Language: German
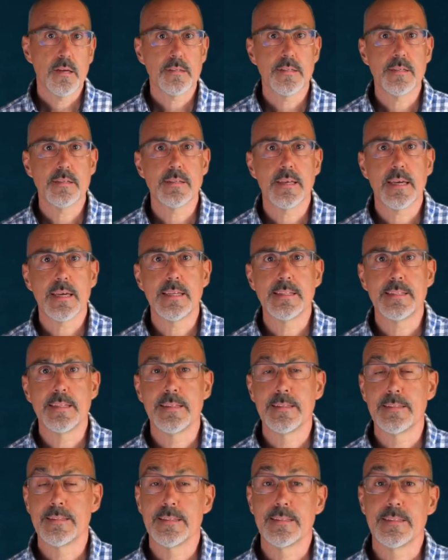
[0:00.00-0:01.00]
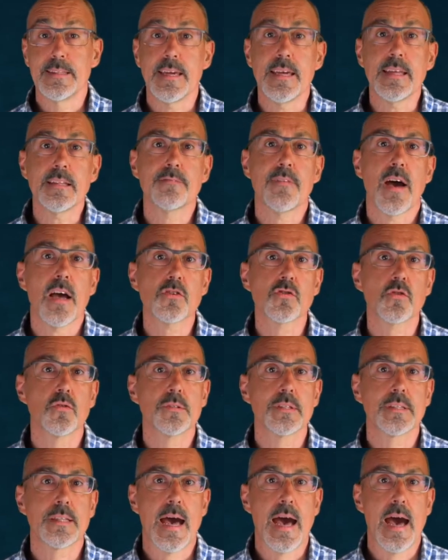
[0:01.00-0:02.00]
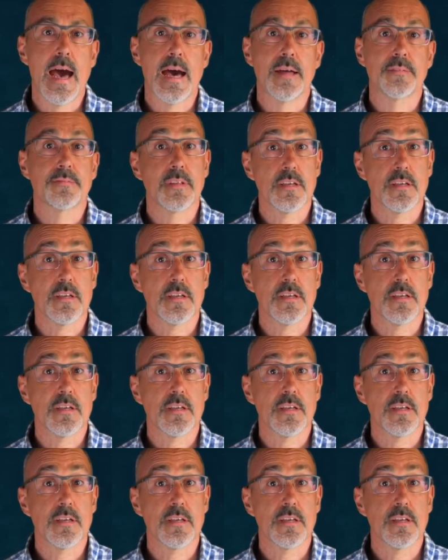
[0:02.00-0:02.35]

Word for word: Diese Identität war schon da.